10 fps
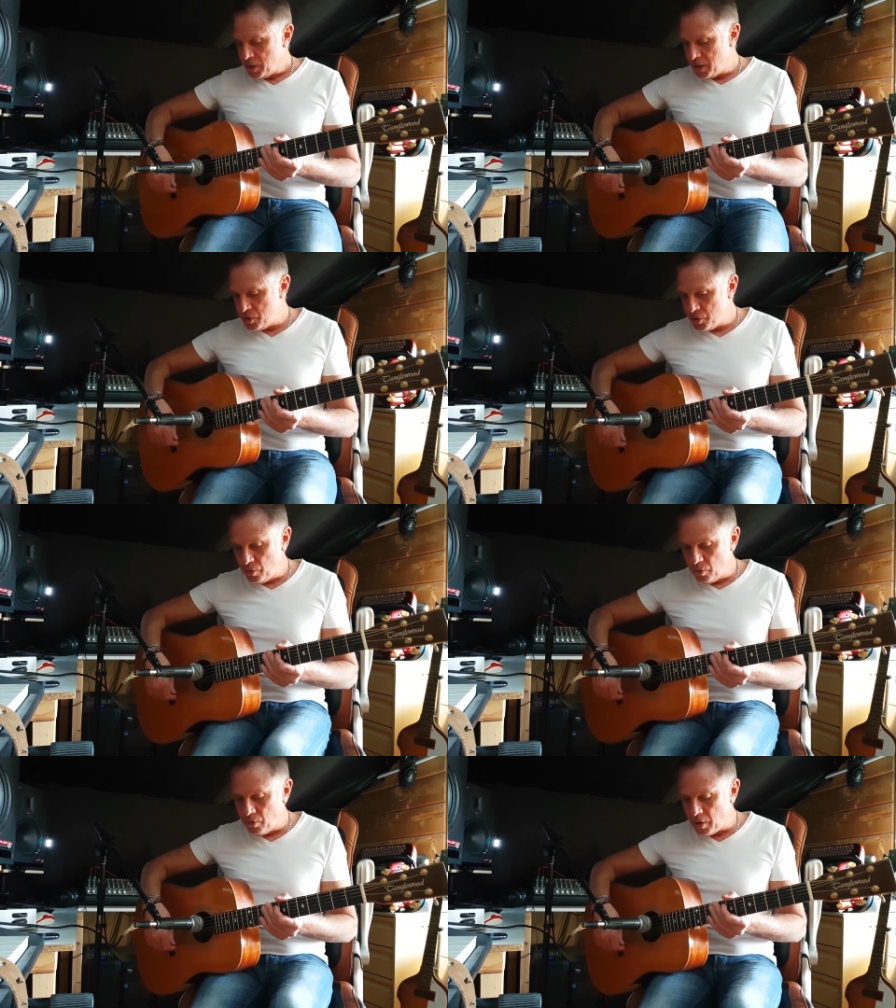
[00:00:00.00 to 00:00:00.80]

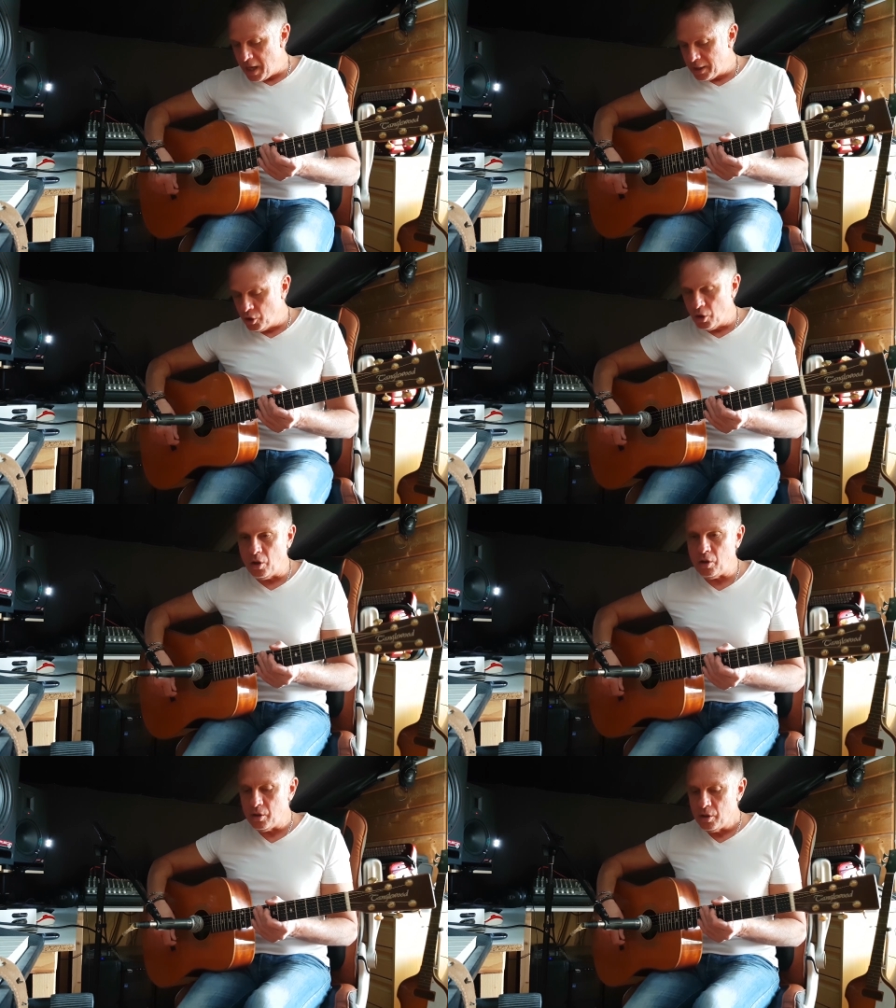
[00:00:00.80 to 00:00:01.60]
Question,
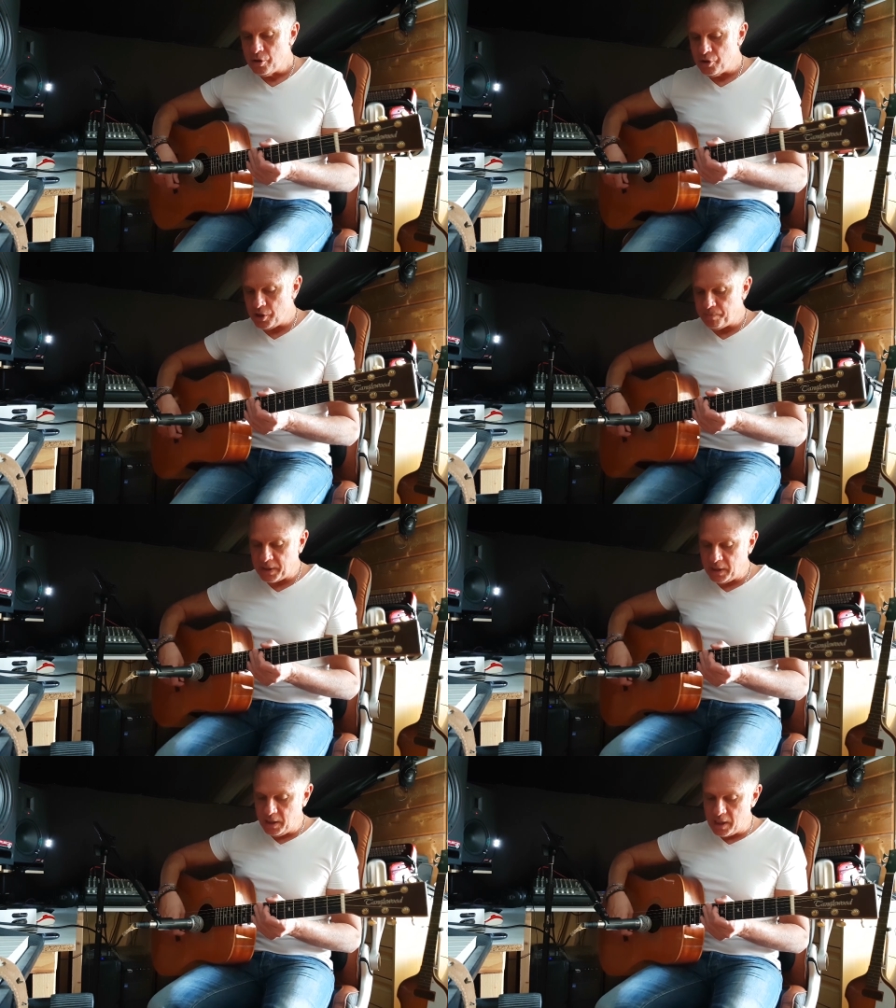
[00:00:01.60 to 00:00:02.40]
accord, j'ai
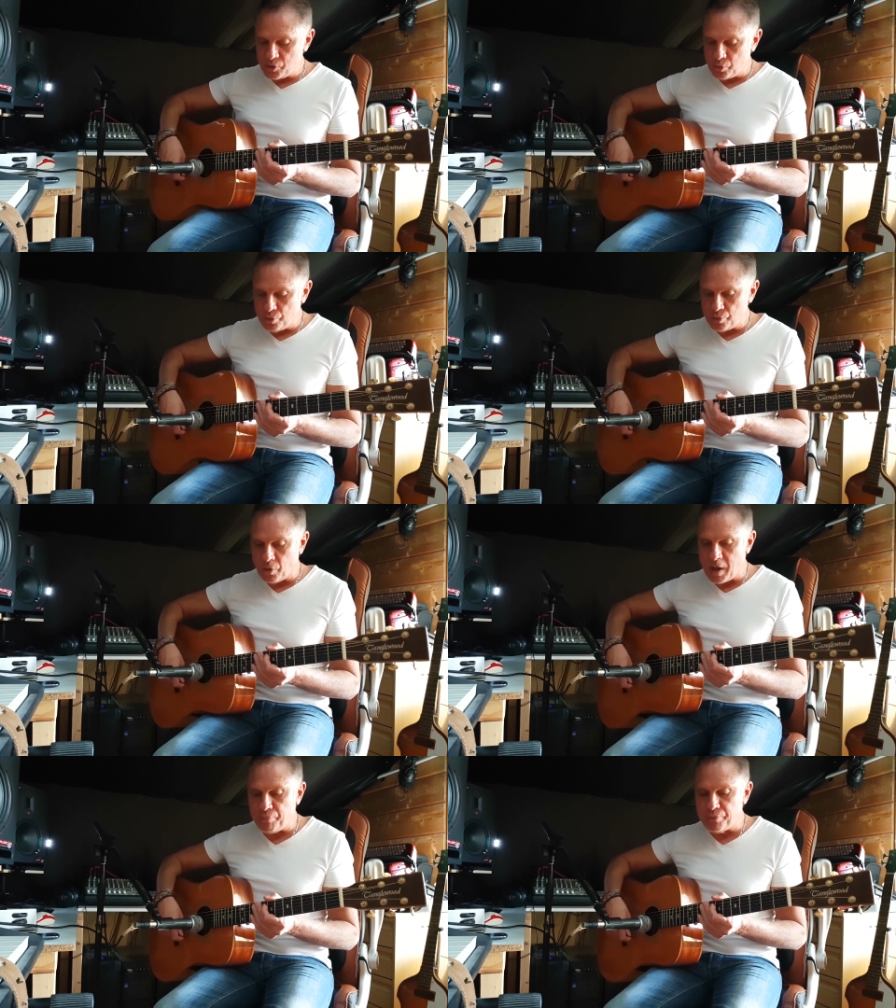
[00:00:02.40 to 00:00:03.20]
pris la
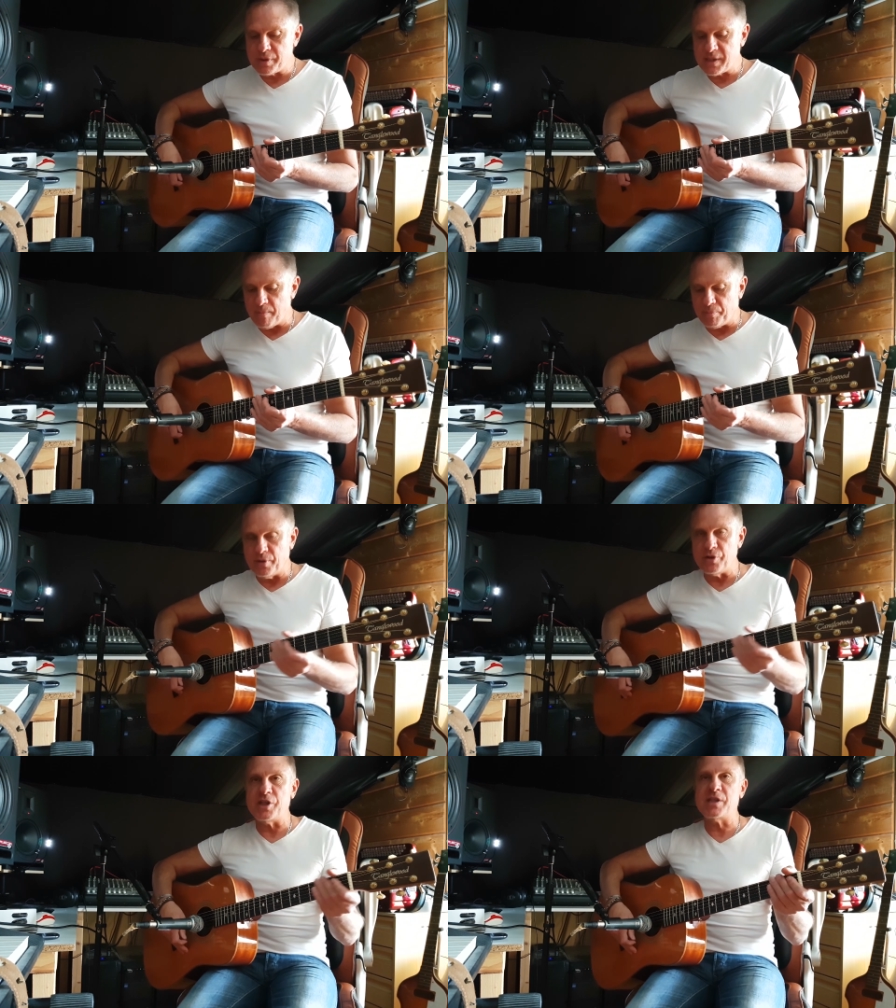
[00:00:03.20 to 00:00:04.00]
solution la plus
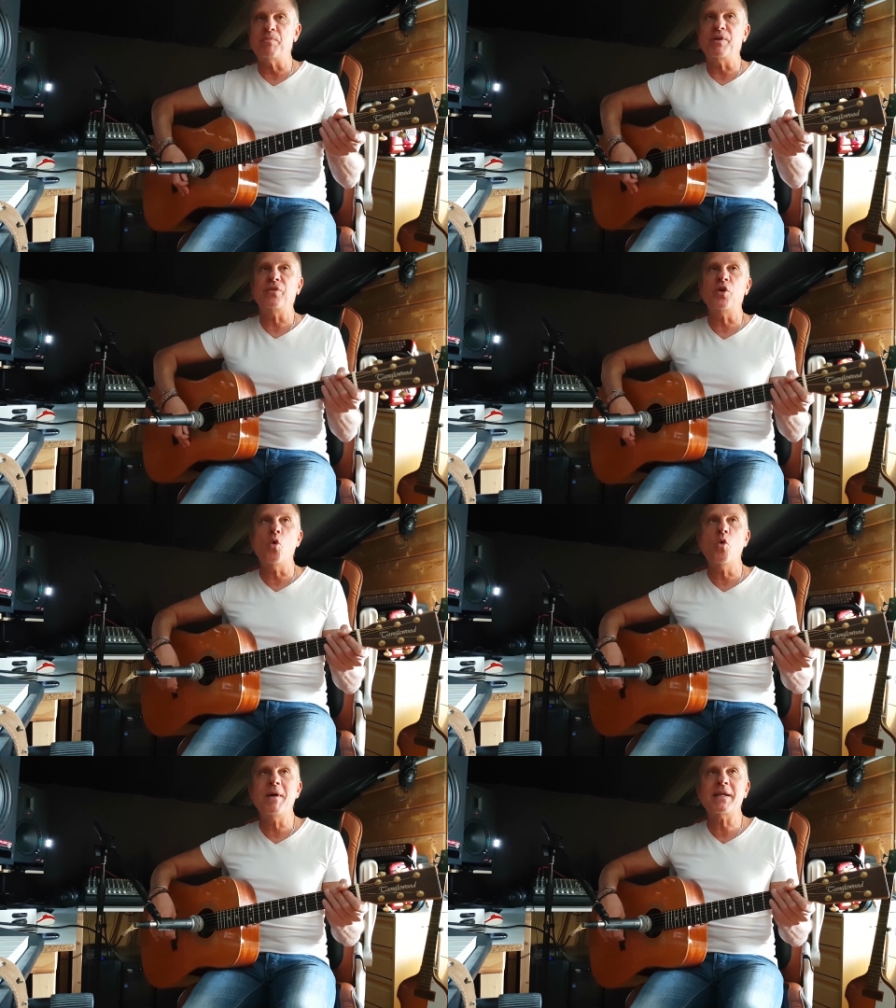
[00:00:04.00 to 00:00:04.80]
simple. J'ai simplifié
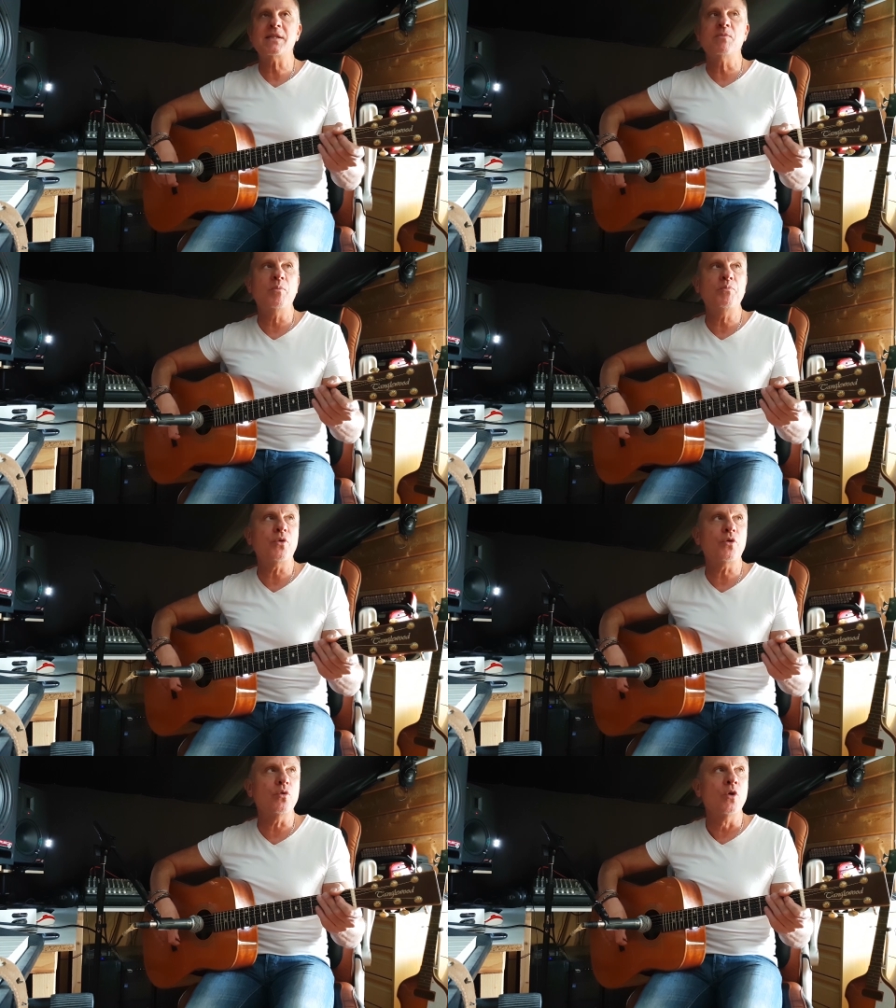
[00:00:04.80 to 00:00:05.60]
au maximum
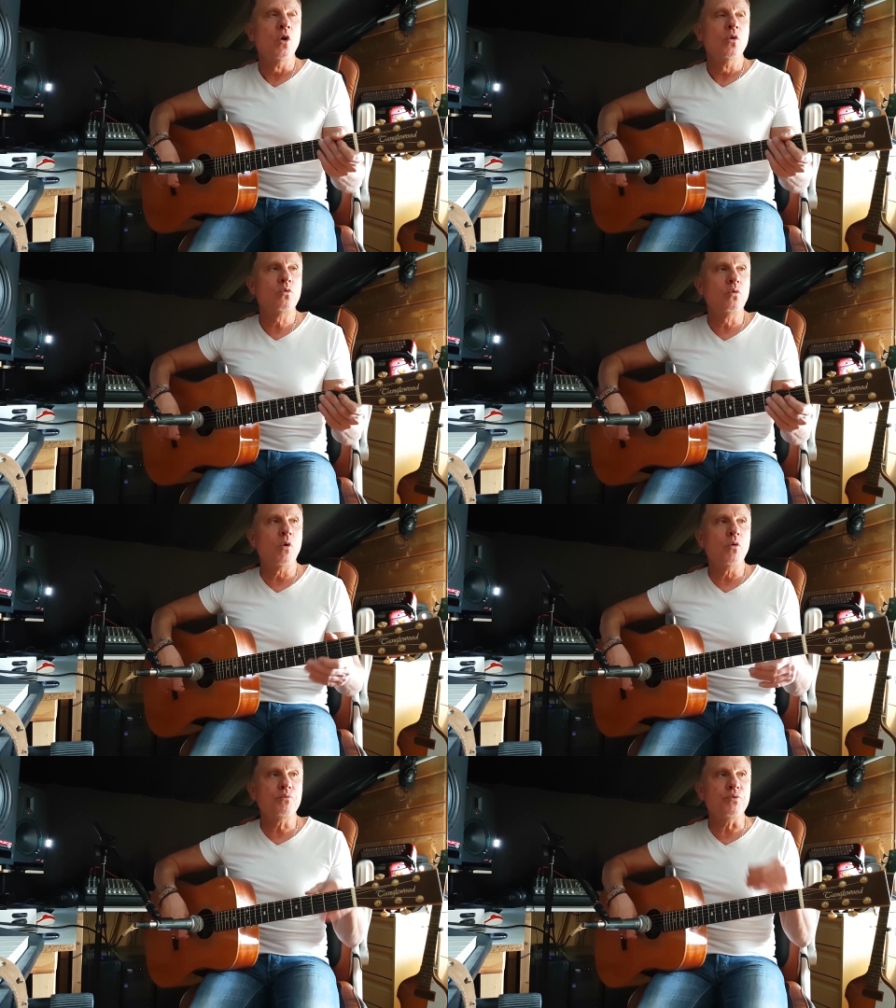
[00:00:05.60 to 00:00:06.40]
pour que tout le
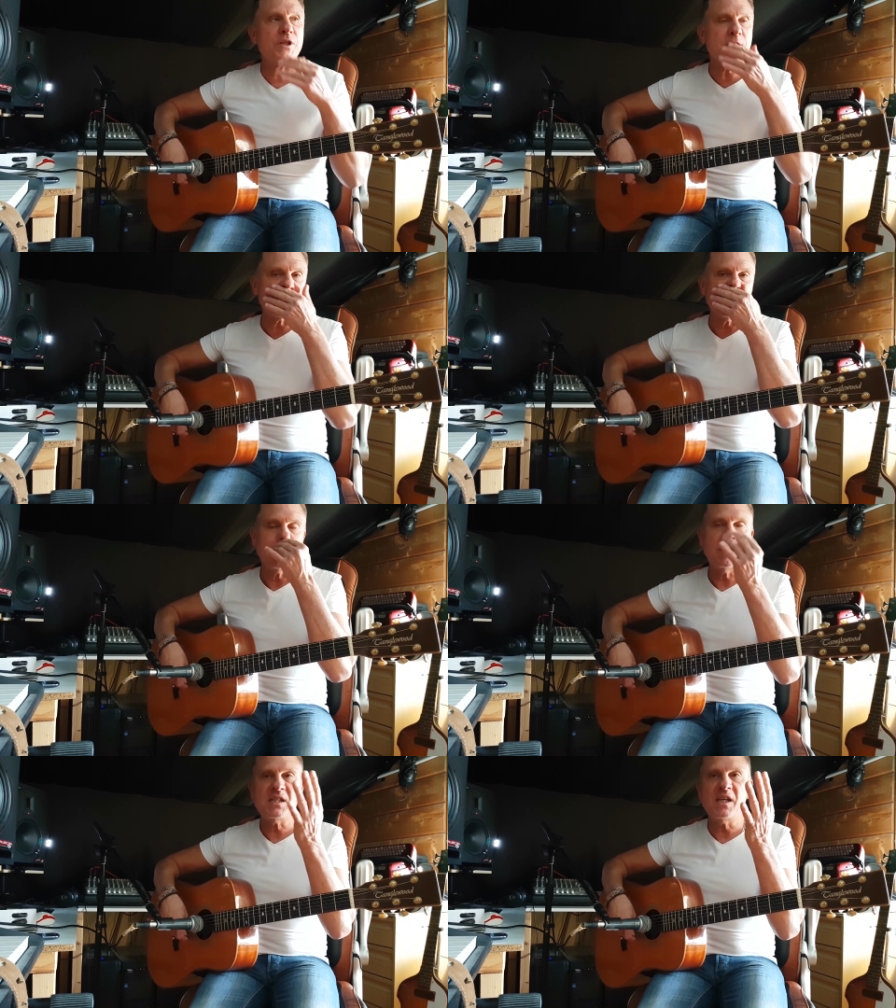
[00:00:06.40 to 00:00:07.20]
monde puisse
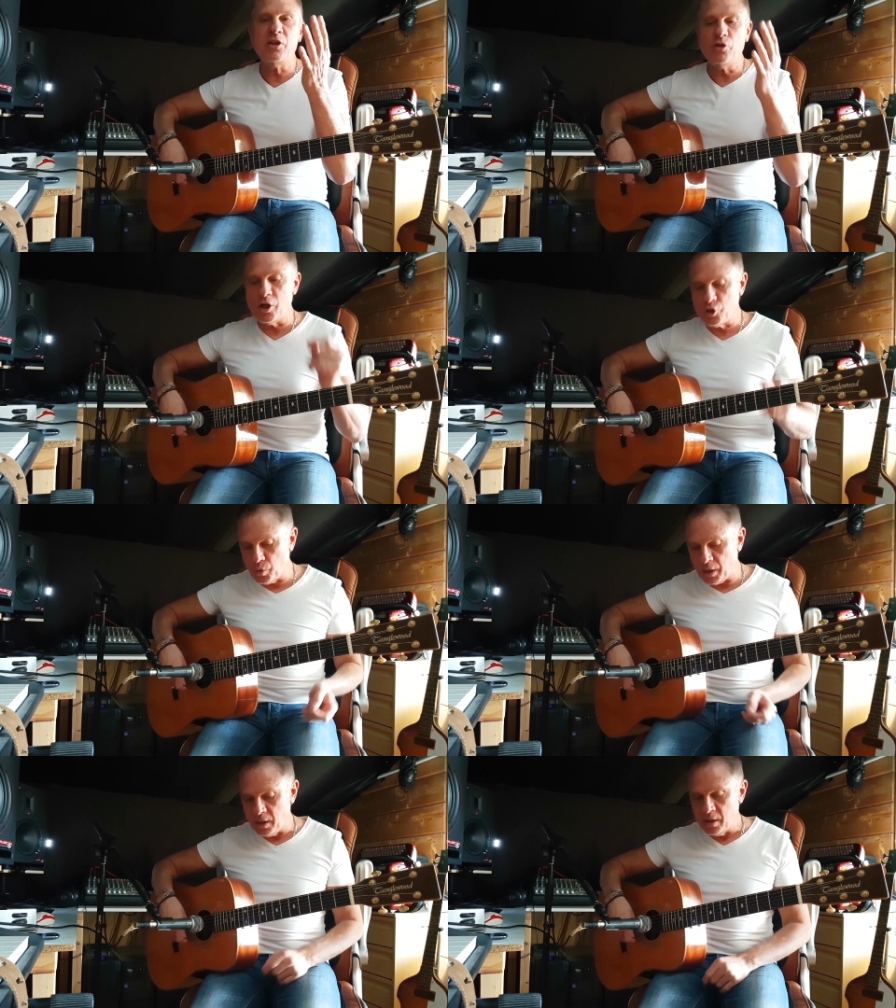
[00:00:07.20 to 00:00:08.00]
essayer de la
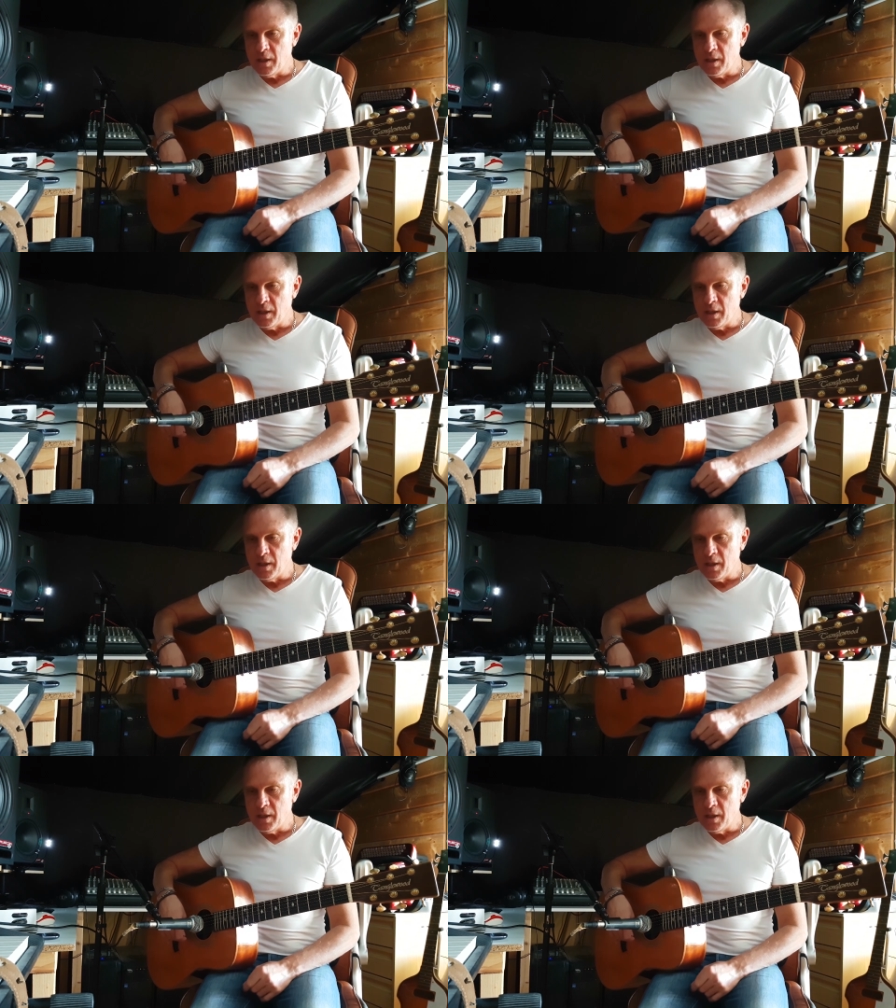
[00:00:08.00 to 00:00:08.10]
jouer.